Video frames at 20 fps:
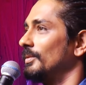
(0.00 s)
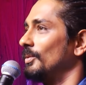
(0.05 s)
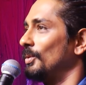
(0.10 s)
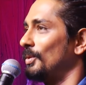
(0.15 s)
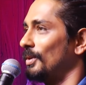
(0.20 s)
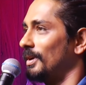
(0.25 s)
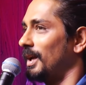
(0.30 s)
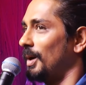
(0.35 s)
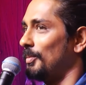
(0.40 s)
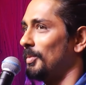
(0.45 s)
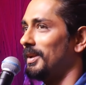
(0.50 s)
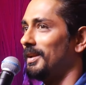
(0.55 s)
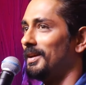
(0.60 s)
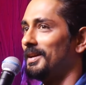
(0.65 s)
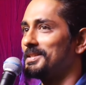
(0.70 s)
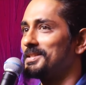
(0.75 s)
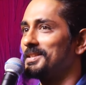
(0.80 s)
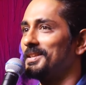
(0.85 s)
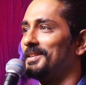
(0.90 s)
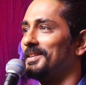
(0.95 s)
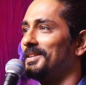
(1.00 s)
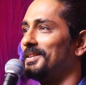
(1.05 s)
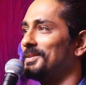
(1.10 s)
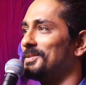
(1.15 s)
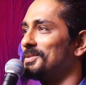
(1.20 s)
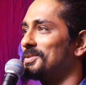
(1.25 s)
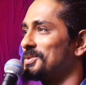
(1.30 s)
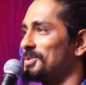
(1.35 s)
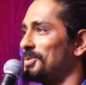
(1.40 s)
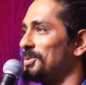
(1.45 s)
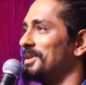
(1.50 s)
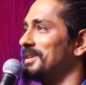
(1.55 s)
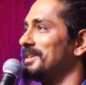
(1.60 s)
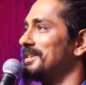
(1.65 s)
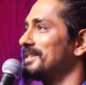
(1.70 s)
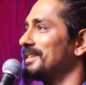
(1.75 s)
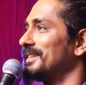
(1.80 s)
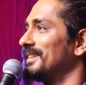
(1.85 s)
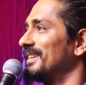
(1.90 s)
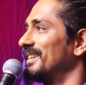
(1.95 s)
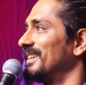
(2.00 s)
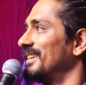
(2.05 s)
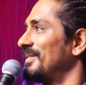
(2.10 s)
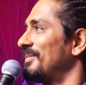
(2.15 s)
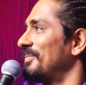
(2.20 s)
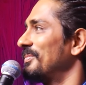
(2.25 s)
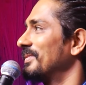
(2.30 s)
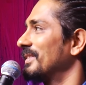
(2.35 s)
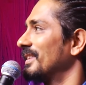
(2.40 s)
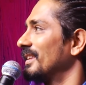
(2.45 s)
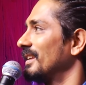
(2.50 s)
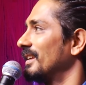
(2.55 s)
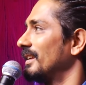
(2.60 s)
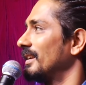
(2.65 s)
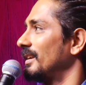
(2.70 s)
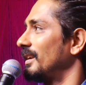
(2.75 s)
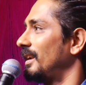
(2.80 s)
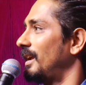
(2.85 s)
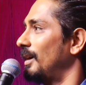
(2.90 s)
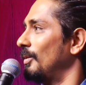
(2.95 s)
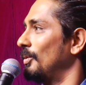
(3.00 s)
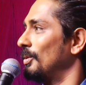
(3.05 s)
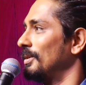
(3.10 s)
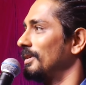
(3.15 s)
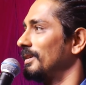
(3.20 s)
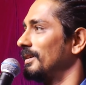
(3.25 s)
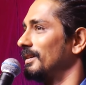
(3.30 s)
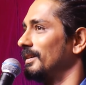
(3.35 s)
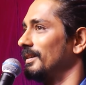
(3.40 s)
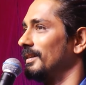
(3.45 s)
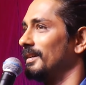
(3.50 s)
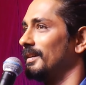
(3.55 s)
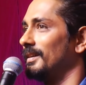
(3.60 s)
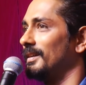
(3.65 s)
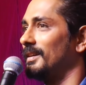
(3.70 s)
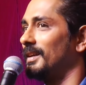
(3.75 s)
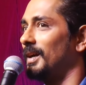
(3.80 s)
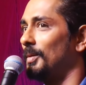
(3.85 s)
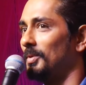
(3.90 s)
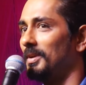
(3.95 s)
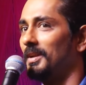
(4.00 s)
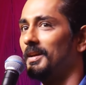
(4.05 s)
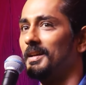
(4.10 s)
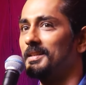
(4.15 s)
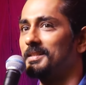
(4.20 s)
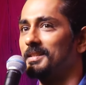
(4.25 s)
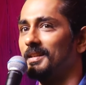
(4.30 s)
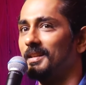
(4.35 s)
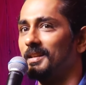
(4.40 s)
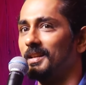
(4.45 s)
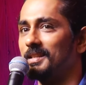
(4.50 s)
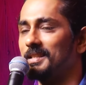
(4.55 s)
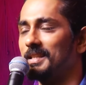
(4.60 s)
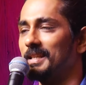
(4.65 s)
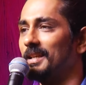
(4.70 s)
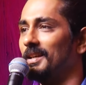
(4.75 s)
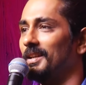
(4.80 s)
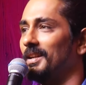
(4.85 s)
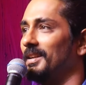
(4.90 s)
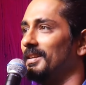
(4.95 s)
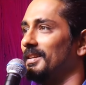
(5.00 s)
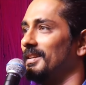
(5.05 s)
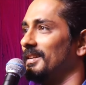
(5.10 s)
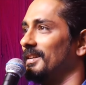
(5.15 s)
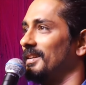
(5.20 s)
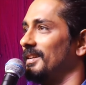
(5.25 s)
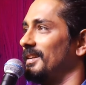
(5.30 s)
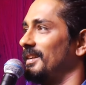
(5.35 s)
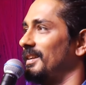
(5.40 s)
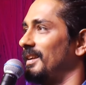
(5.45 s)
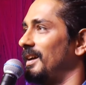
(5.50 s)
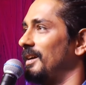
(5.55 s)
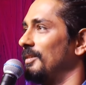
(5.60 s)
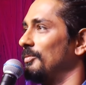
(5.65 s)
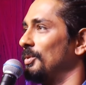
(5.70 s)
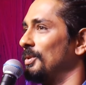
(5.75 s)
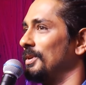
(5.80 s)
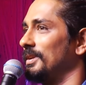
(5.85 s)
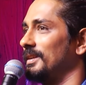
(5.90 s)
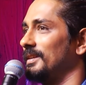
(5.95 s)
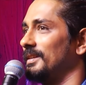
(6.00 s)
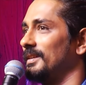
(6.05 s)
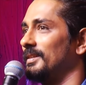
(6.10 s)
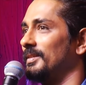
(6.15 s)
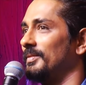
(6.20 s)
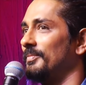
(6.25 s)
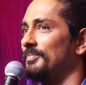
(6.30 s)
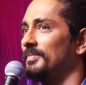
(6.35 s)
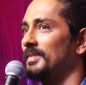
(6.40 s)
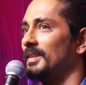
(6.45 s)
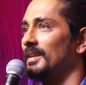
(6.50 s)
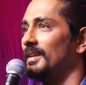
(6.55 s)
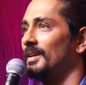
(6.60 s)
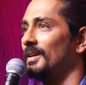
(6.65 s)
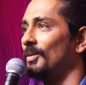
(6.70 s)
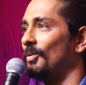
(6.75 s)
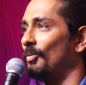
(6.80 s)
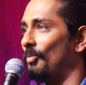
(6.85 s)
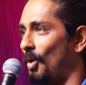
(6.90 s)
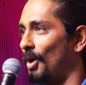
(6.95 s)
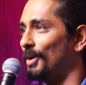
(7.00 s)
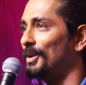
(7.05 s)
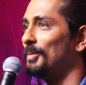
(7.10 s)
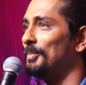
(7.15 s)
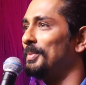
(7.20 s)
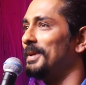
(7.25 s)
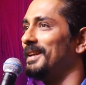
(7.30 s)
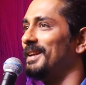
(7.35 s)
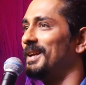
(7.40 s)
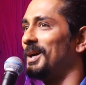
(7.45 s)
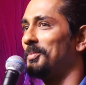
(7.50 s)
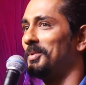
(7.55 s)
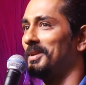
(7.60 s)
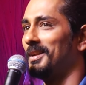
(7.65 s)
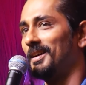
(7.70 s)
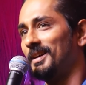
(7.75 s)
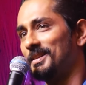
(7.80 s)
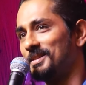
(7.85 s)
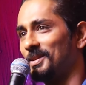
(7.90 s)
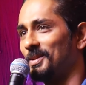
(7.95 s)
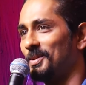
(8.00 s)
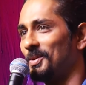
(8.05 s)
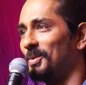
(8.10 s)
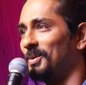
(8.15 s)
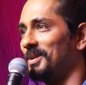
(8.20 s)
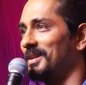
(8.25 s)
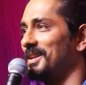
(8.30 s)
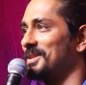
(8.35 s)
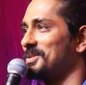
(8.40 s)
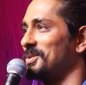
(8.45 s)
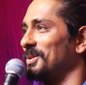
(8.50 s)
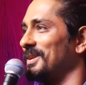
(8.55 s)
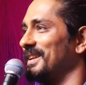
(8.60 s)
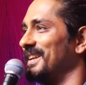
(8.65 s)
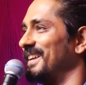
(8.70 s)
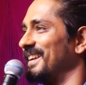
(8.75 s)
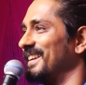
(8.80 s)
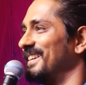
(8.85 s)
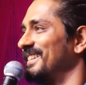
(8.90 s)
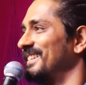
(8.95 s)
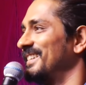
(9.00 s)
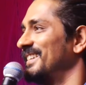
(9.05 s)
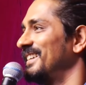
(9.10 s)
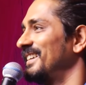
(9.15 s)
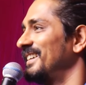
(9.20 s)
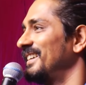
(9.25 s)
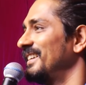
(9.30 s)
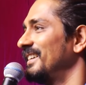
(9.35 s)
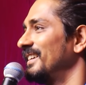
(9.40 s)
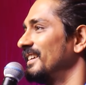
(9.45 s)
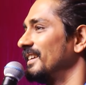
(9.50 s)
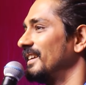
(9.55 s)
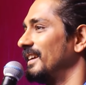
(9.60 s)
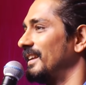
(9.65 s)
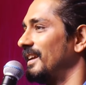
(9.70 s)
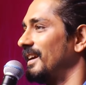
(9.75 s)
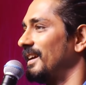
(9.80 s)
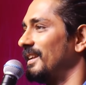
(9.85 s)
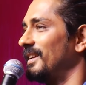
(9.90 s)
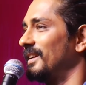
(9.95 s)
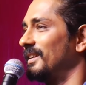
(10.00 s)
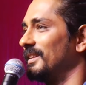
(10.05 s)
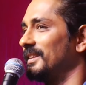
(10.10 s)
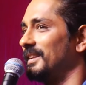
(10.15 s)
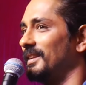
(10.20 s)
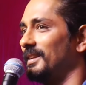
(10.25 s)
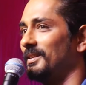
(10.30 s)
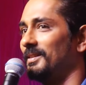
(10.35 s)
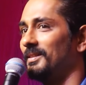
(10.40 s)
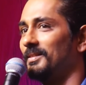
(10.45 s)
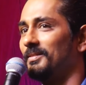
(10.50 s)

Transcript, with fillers: ஒரு கமல்ஹாசன் ஸ்டூடெண்ட் நான் ஒரு கமல்ஹாசன் ரசிகன் நான் ஒரு வானபி கமல்ஹாசன் கூட நான் சொல்லிக்கிறேன் ஏன்னா எனக்கு இது